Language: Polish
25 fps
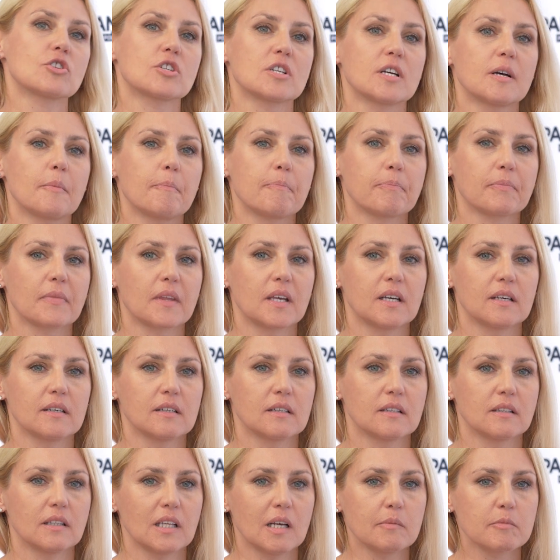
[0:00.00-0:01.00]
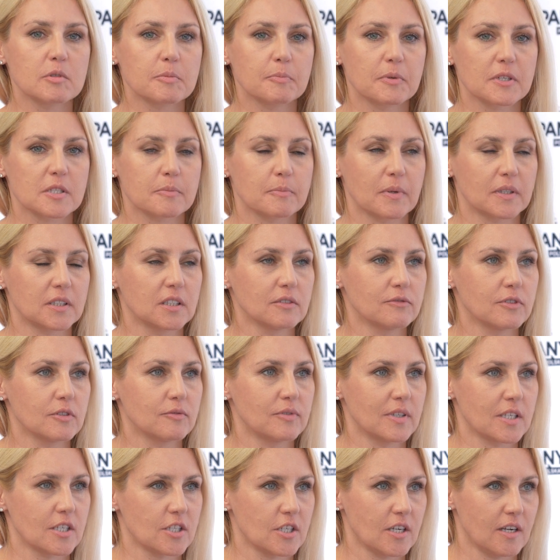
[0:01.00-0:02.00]
że e, nam z perspektywy
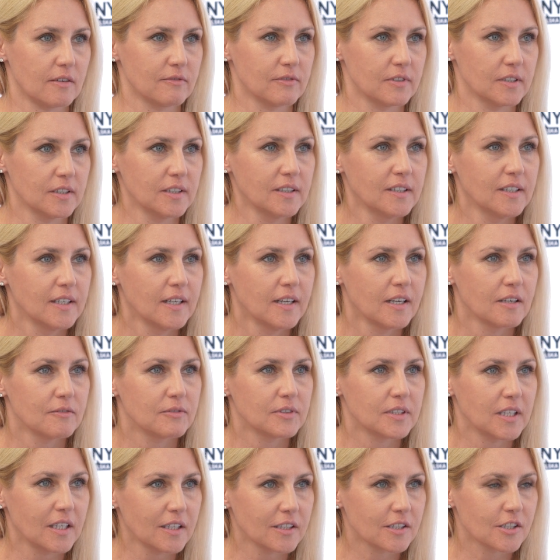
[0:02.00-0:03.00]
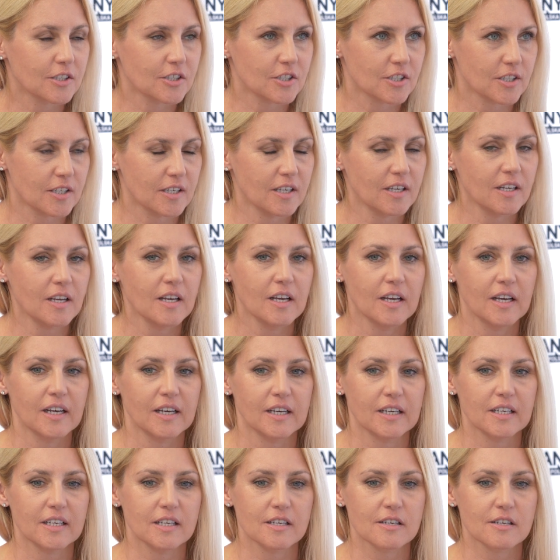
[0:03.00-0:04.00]
Warszawy wydaje się,
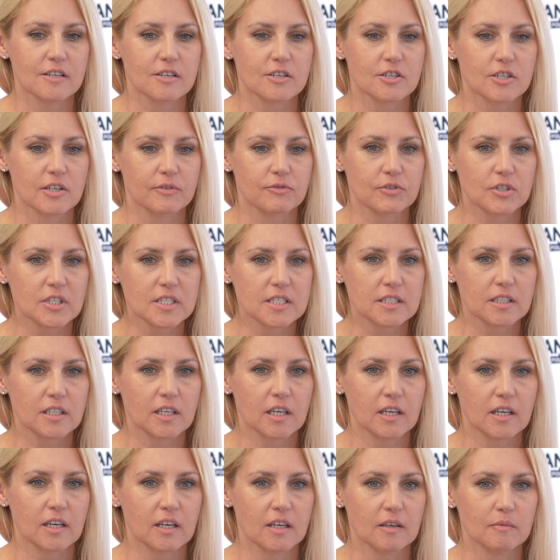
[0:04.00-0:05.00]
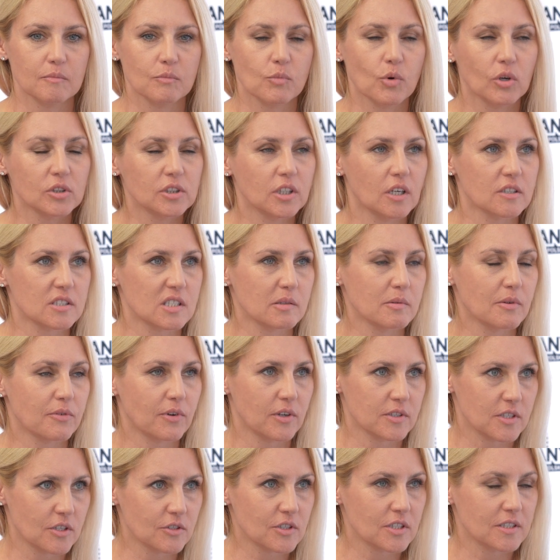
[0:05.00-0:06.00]
e, że wszystkie młode osoby
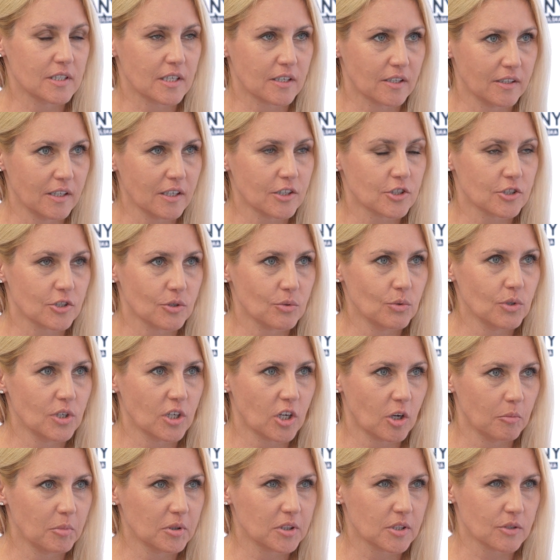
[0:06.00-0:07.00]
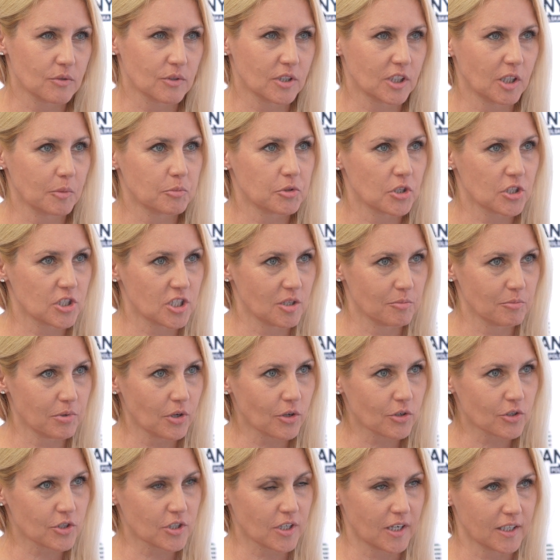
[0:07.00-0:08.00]
wchodzące na rynek, szczególnie kobiety, są takie
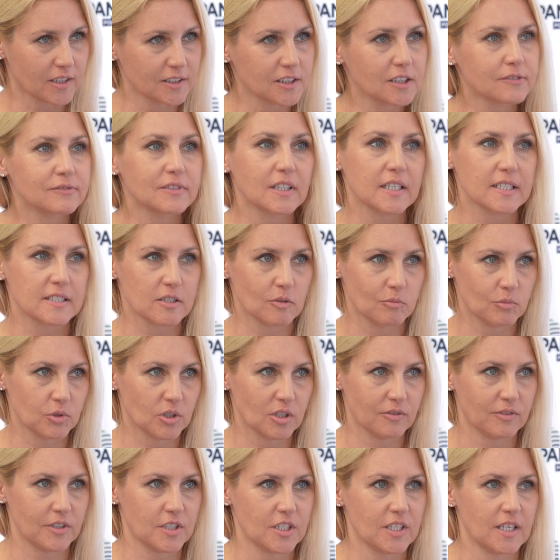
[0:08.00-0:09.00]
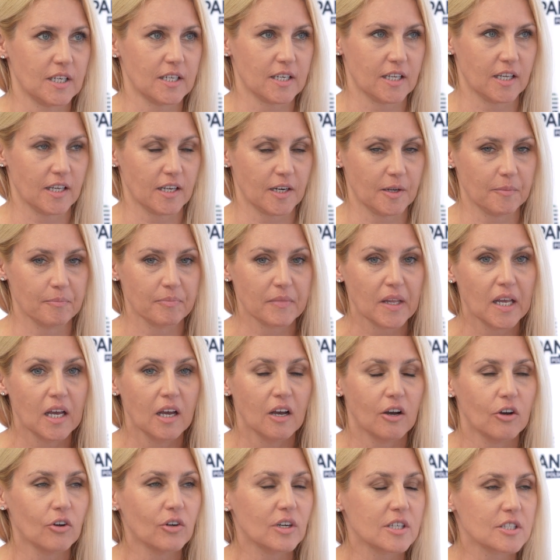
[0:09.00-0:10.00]
przedsiębiorcze, aktywne i chcą budować karierę.
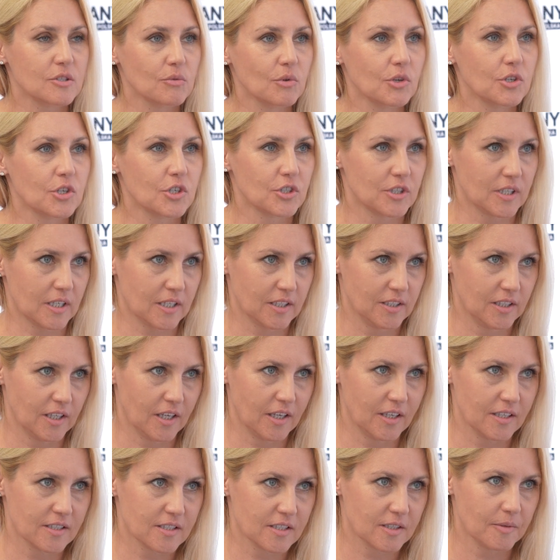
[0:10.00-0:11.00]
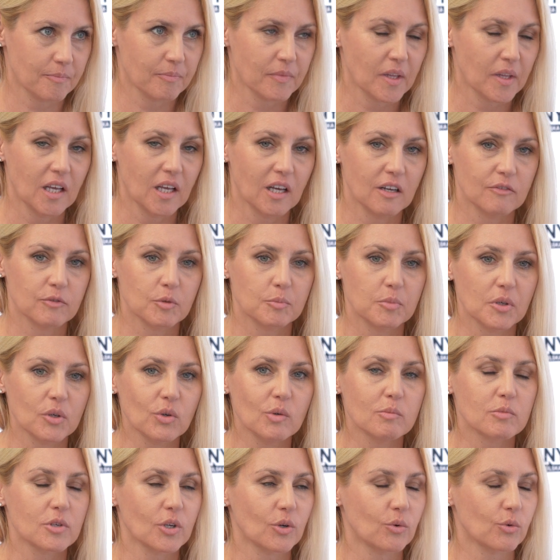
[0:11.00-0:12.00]
Okazuje się, że tak nie jest. W
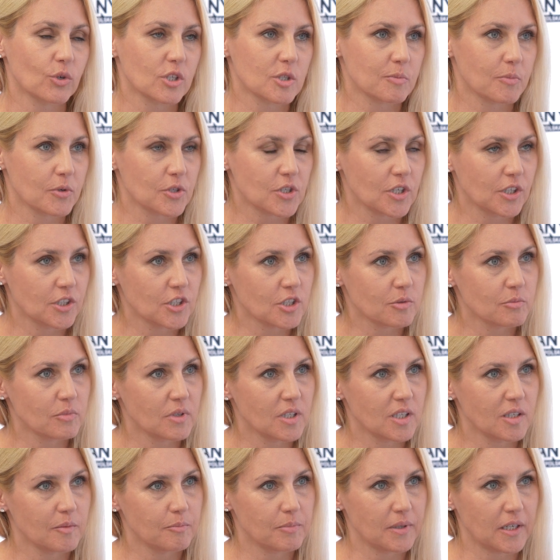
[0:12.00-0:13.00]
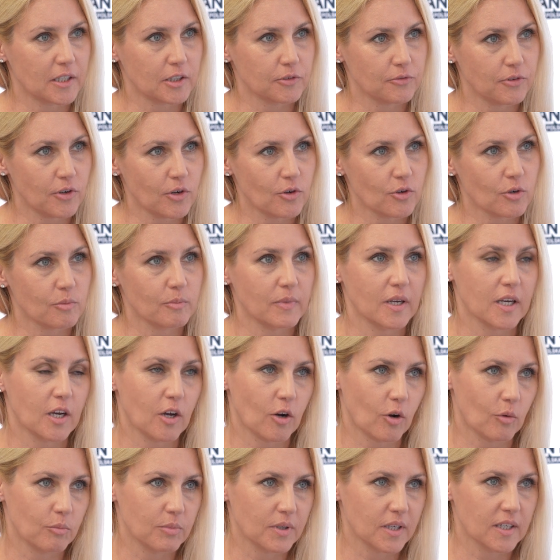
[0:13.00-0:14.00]
ubiegłym roku rozpoczęliśmy platformę
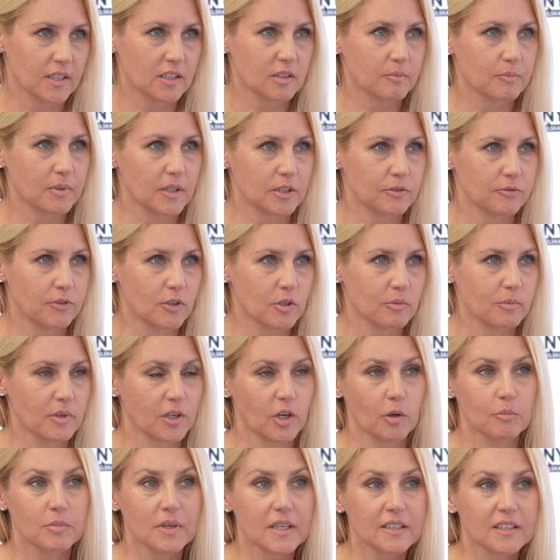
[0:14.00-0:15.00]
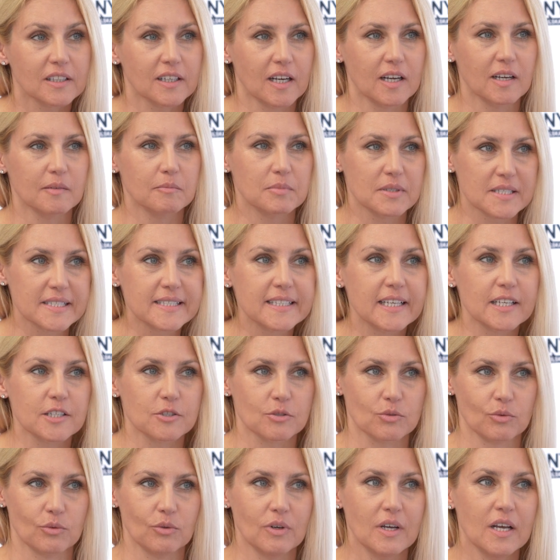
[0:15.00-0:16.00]
kobiet, platformę kobieta
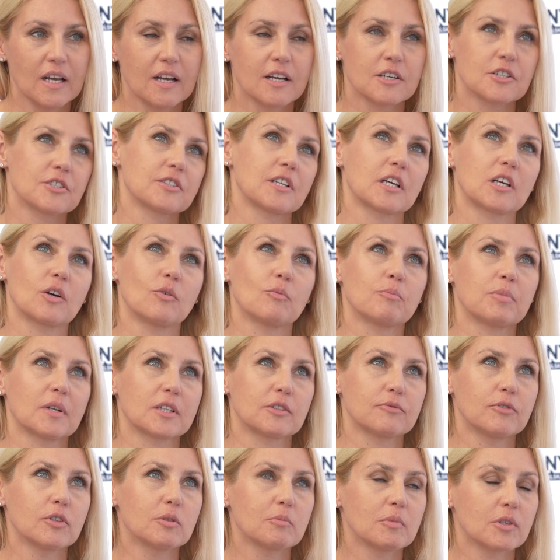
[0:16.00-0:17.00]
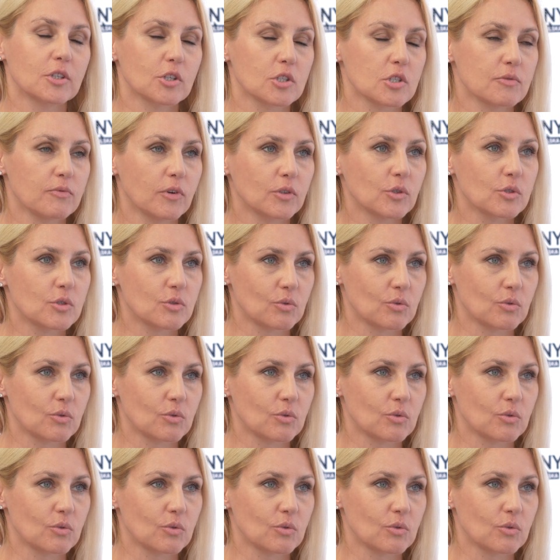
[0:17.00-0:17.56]
biznesu, czyli taką platformę rozwoju